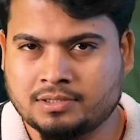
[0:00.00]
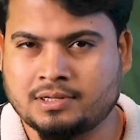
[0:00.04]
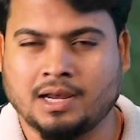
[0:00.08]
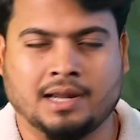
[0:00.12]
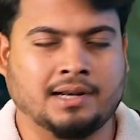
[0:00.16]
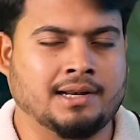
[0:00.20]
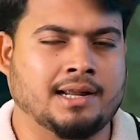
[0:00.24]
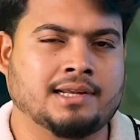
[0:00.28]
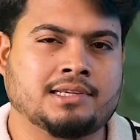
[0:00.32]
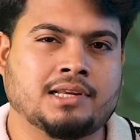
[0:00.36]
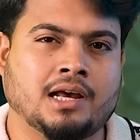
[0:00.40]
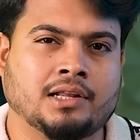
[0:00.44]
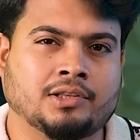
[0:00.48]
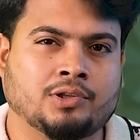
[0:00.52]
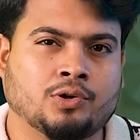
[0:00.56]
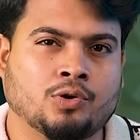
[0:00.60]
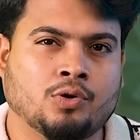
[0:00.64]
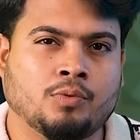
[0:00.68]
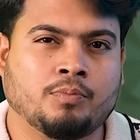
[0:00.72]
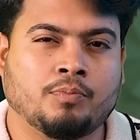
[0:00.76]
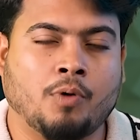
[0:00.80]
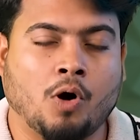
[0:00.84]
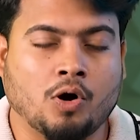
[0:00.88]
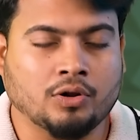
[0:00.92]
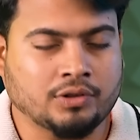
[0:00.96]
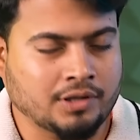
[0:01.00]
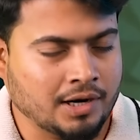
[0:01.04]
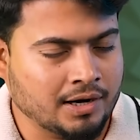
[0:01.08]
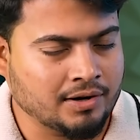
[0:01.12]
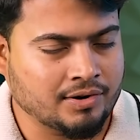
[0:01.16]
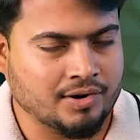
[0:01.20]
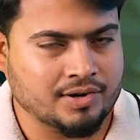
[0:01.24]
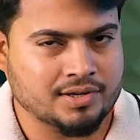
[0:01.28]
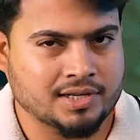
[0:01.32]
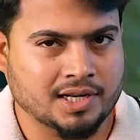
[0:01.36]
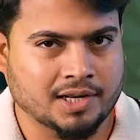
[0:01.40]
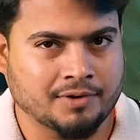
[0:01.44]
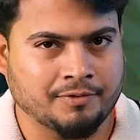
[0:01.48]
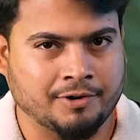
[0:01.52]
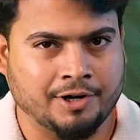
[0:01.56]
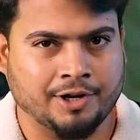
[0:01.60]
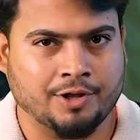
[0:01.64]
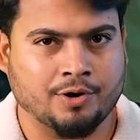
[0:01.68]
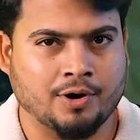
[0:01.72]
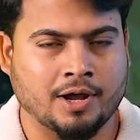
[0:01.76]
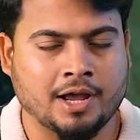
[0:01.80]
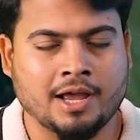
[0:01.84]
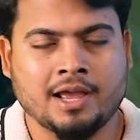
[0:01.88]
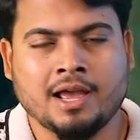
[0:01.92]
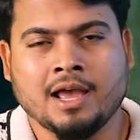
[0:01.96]
जानना चाहते हो बहुत ही इंटरेस्टिंग
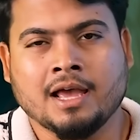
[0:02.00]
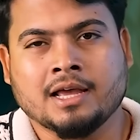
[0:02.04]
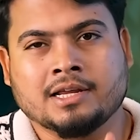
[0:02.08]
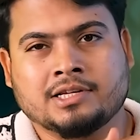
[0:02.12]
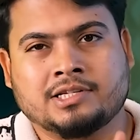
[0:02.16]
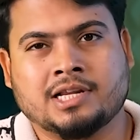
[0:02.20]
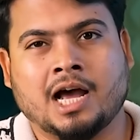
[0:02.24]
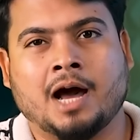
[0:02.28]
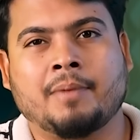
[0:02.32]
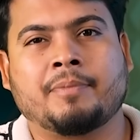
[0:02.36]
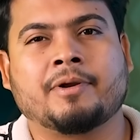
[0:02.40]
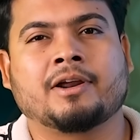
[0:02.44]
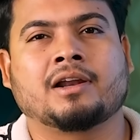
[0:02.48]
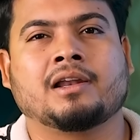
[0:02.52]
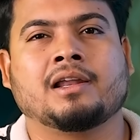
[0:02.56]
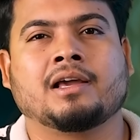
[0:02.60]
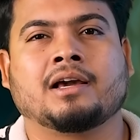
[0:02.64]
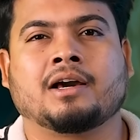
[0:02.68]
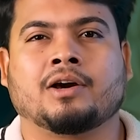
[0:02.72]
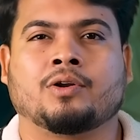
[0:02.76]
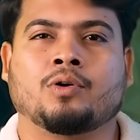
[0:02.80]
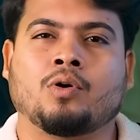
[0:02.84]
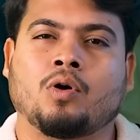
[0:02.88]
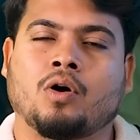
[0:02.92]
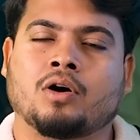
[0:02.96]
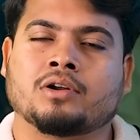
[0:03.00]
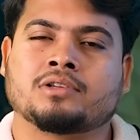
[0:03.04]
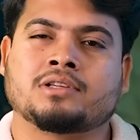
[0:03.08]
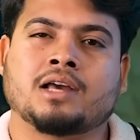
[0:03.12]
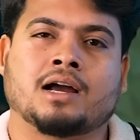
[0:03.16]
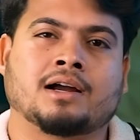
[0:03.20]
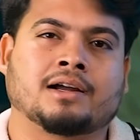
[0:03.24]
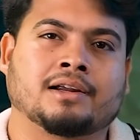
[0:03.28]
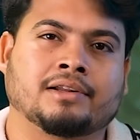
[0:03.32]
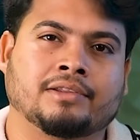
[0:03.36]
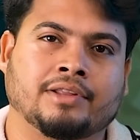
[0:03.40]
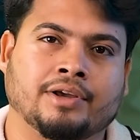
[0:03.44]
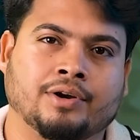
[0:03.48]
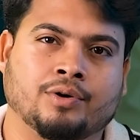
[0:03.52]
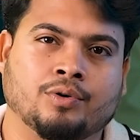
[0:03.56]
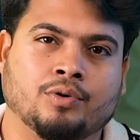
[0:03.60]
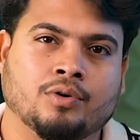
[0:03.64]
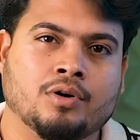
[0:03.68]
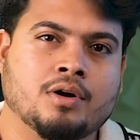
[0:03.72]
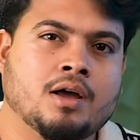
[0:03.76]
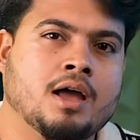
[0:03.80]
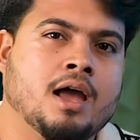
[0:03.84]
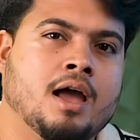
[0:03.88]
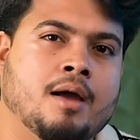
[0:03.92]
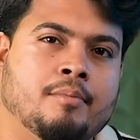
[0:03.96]
वीडियो है यहाँ पर क्लिक करो और जाकर देखो
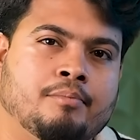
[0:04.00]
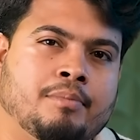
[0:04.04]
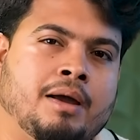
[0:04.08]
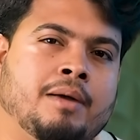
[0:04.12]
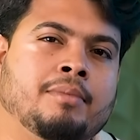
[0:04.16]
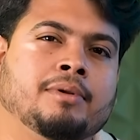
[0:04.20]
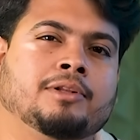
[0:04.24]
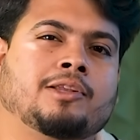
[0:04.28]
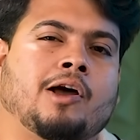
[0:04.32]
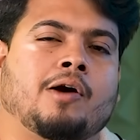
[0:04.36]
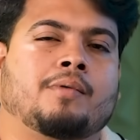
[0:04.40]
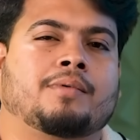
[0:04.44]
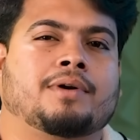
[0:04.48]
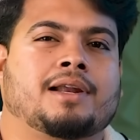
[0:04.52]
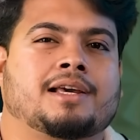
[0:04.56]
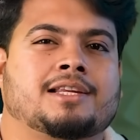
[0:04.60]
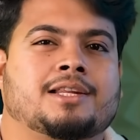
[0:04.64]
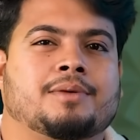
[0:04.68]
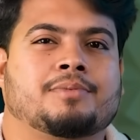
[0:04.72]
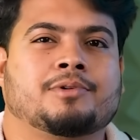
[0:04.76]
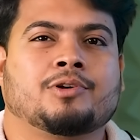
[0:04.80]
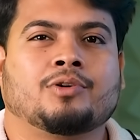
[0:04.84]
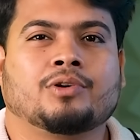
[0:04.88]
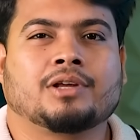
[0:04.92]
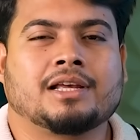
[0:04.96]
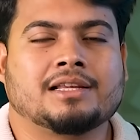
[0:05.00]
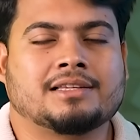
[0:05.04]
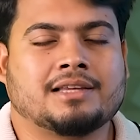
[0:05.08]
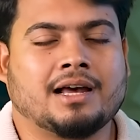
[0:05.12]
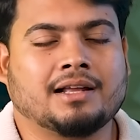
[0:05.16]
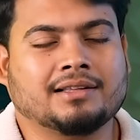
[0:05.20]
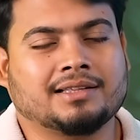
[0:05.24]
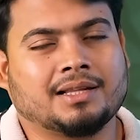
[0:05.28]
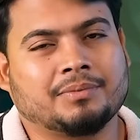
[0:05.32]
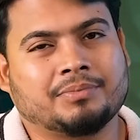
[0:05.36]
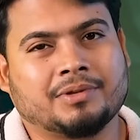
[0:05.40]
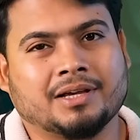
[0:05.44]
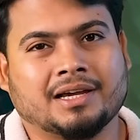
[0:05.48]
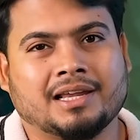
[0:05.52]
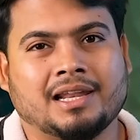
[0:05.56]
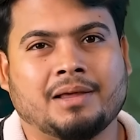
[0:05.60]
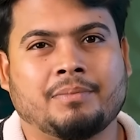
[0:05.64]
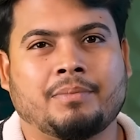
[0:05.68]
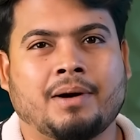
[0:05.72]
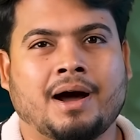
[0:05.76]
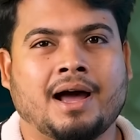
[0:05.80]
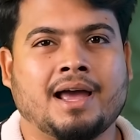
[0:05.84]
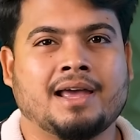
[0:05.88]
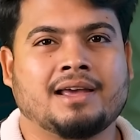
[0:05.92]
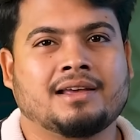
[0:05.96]
मैं मिलता हूँ आपको नेक्स्ट एपिसोड के साथ तब तक के लिए
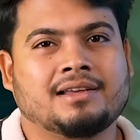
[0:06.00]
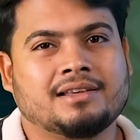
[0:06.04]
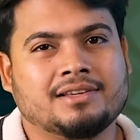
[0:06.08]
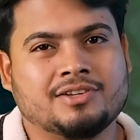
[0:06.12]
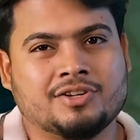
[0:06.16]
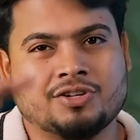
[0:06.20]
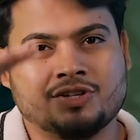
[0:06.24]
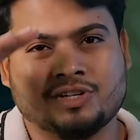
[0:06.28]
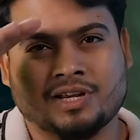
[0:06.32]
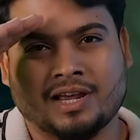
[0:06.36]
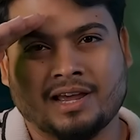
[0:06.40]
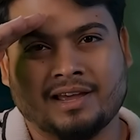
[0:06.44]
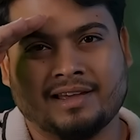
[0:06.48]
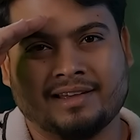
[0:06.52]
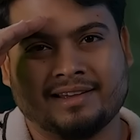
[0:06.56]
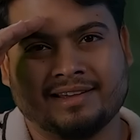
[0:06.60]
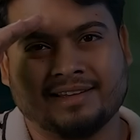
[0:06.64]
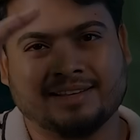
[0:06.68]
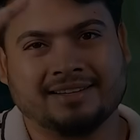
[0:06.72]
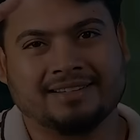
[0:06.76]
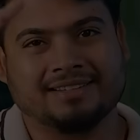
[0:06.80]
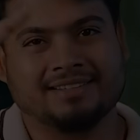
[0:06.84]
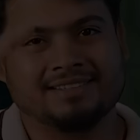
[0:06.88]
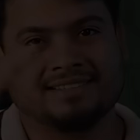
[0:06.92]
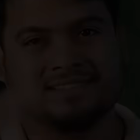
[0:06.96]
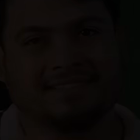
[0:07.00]
बाय जय हिंद